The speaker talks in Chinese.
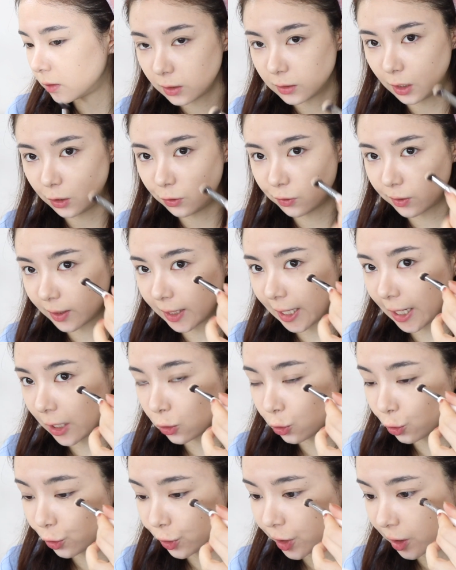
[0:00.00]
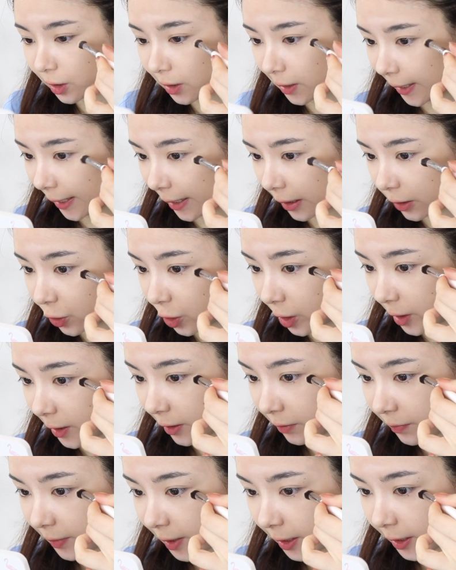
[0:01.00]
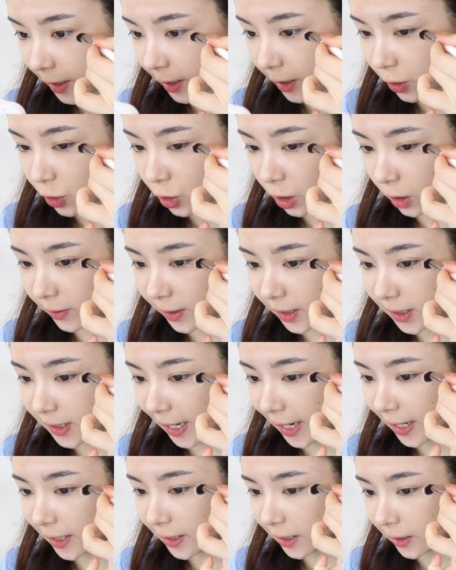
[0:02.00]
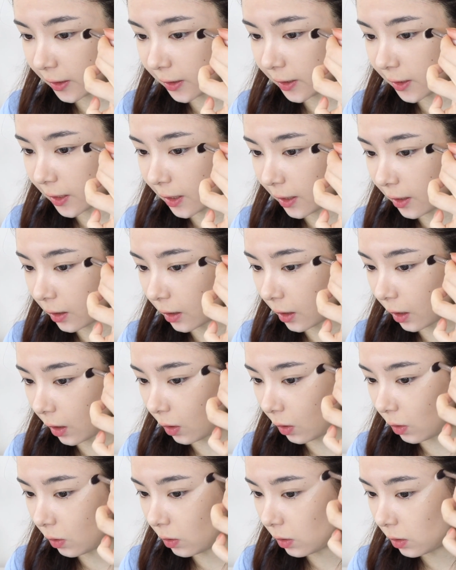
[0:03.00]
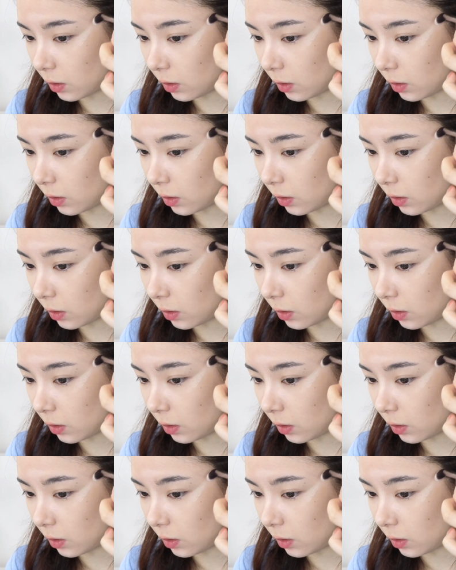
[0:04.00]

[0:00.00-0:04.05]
然后我跟大家说，这里啊，这里你们也可以稍微加一点提亮膏。